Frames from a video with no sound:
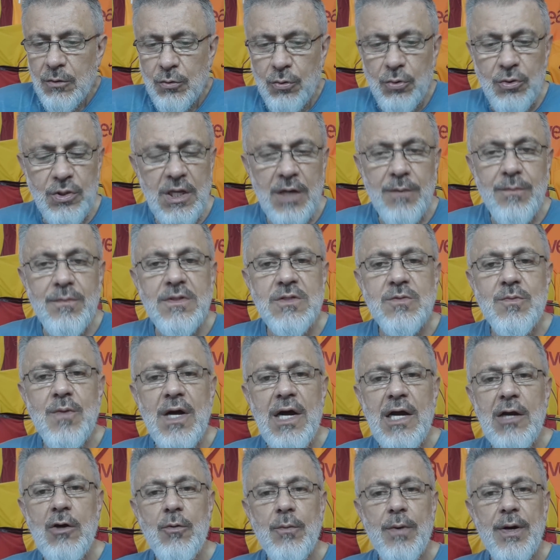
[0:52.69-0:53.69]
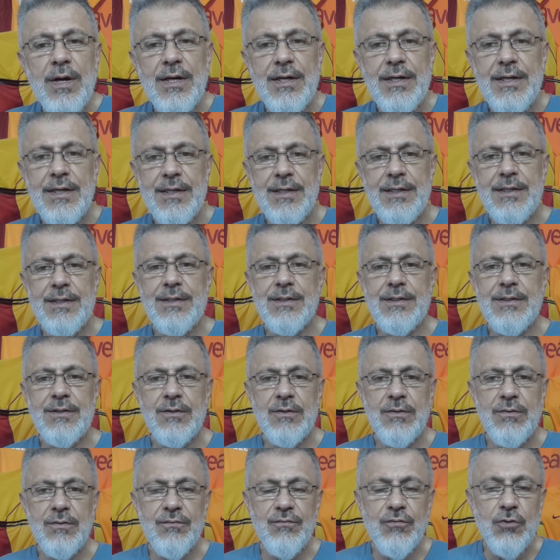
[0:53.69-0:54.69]
Gündemimiz malum.
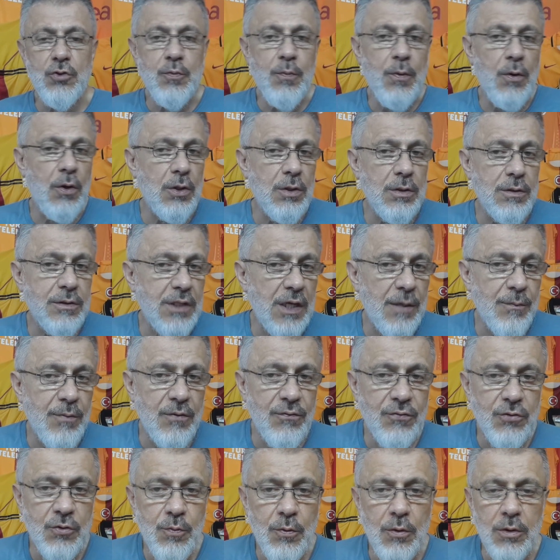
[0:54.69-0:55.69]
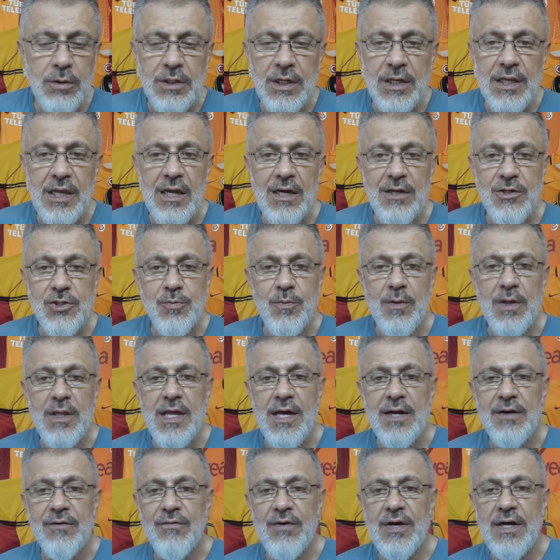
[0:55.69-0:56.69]
Futbol, tabii futbolda
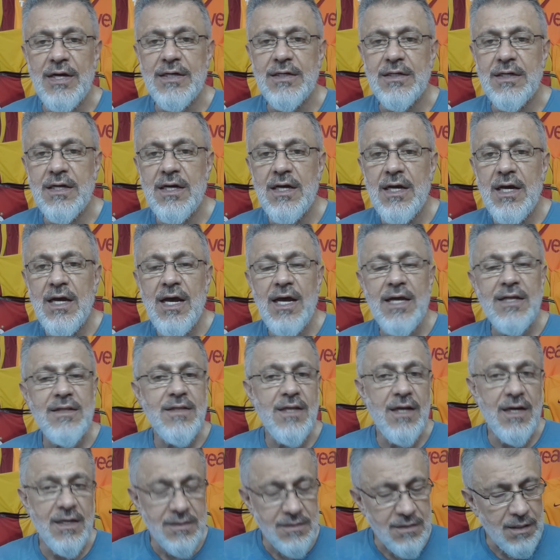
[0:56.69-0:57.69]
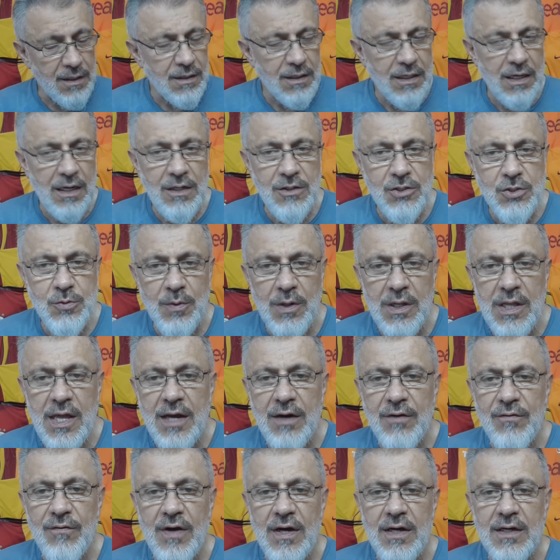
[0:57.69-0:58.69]
gelişmeler var, enteresan
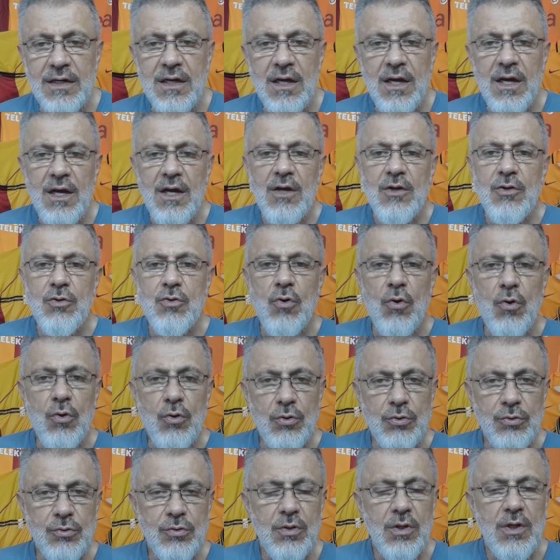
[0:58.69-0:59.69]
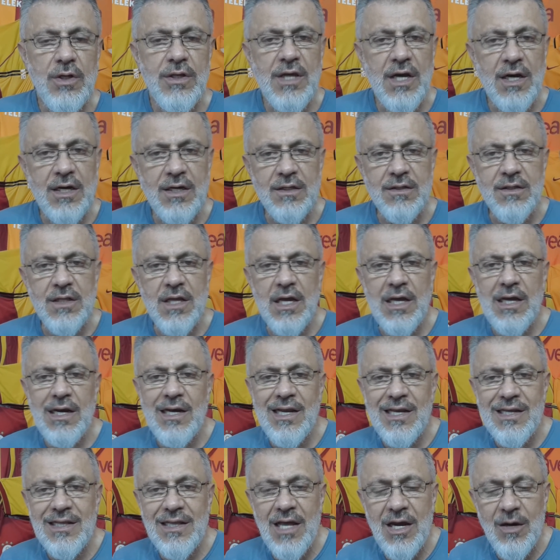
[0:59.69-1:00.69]
gelişmeler var. Yoğun, yakında
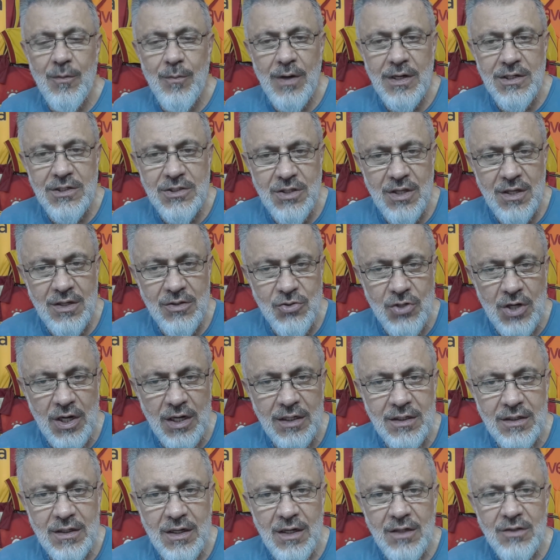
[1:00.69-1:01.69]
ligler başlayacak,